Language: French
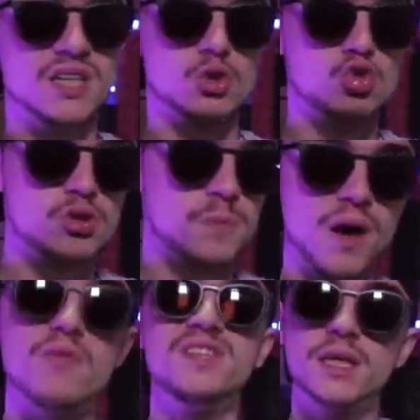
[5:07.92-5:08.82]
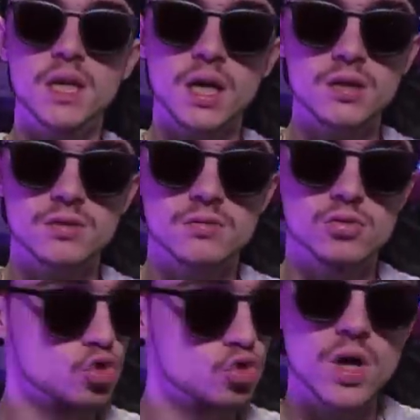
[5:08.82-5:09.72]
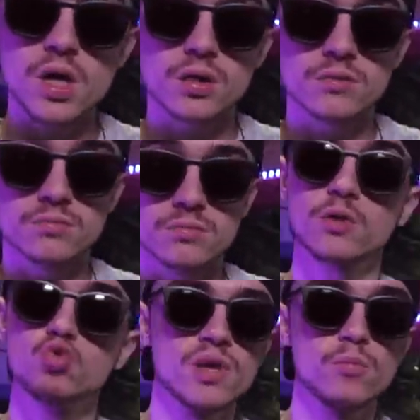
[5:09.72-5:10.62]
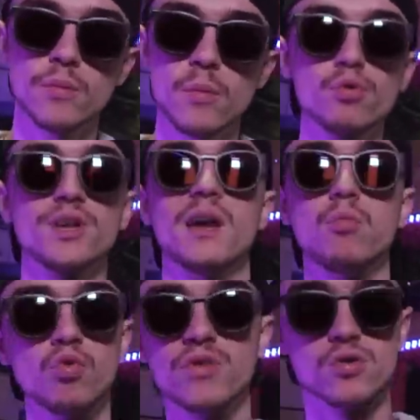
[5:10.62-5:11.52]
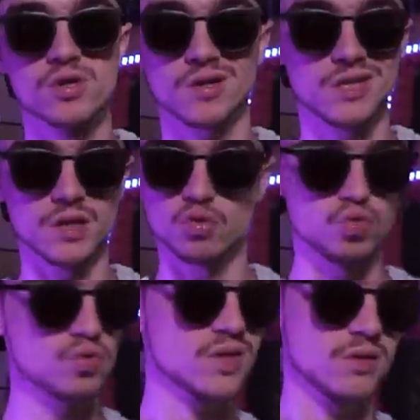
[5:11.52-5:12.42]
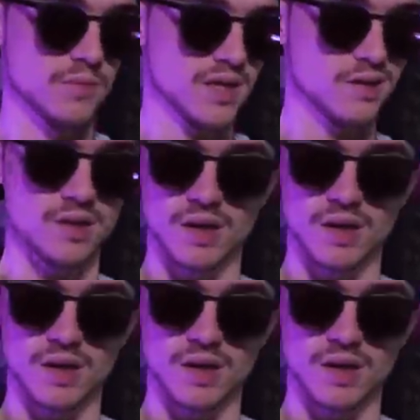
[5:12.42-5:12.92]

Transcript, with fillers: qu'il n'a juste pas envie d'être là, ce soir, ou qu'il n'a tout simplement plus rien à prouver aux gens qui l'écoutent, et le mec,